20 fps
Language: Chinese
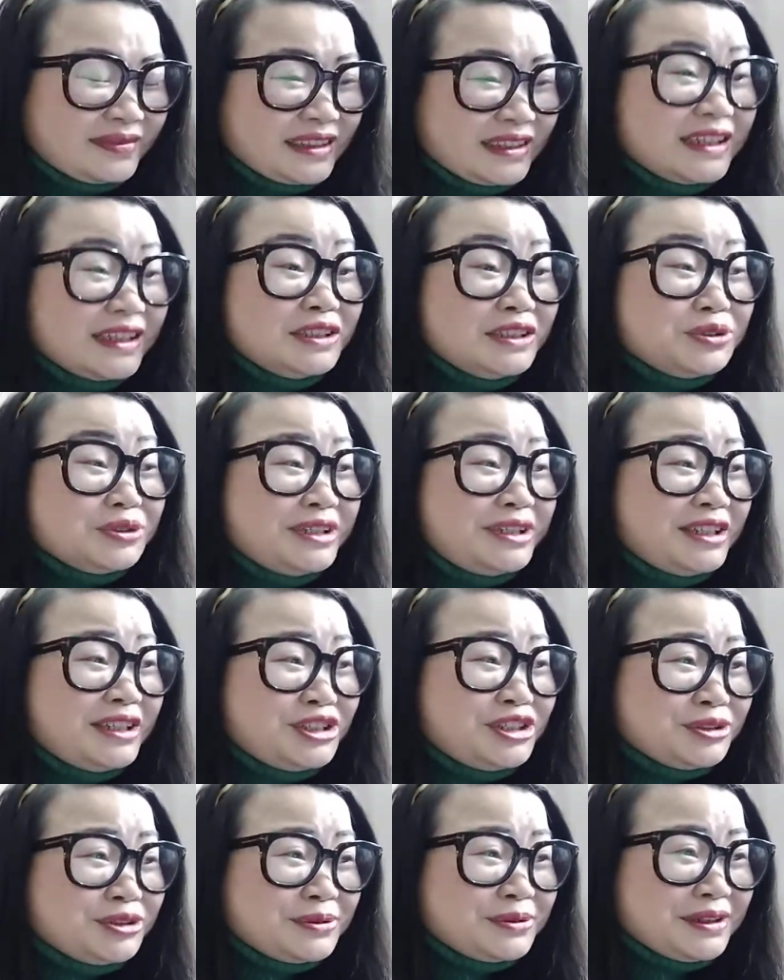很多人
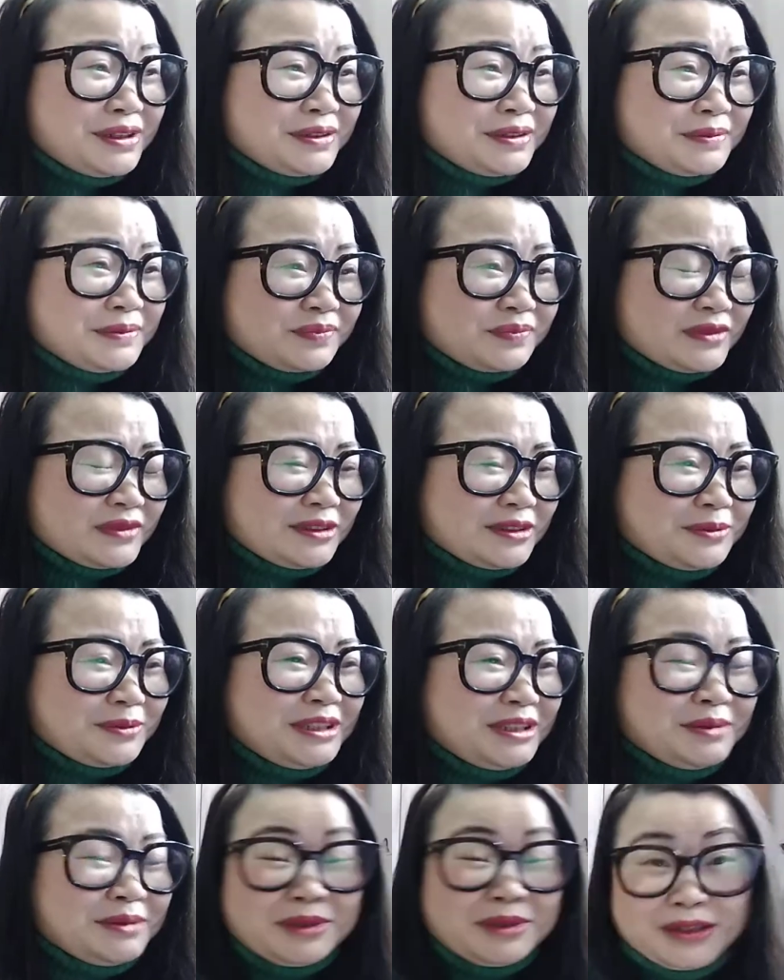说，为
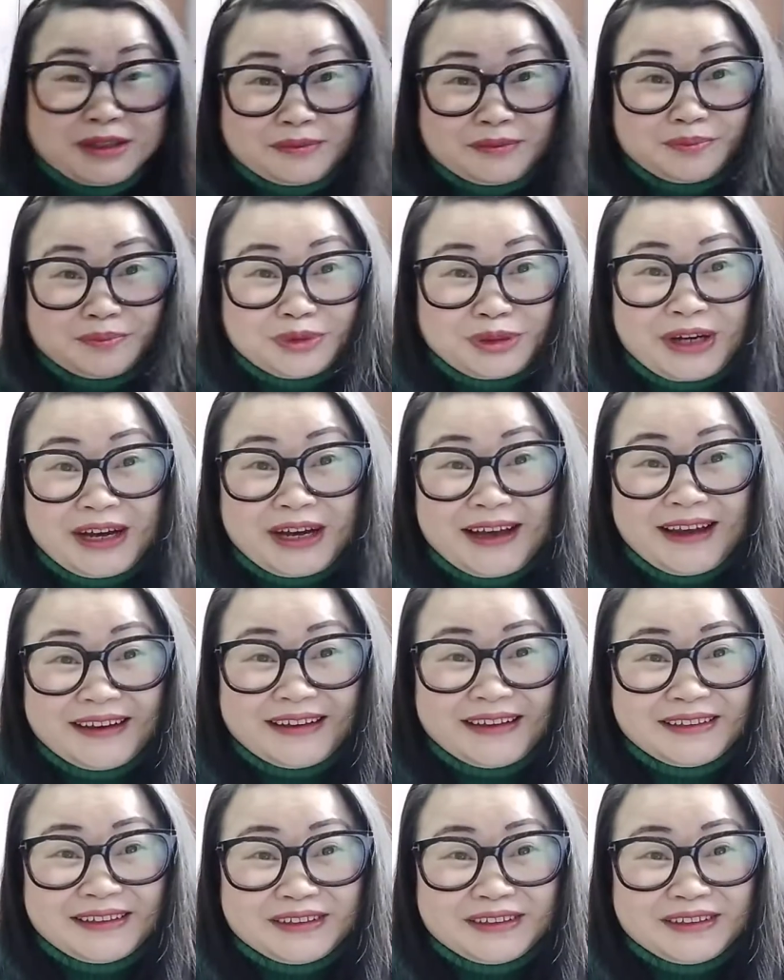什么不开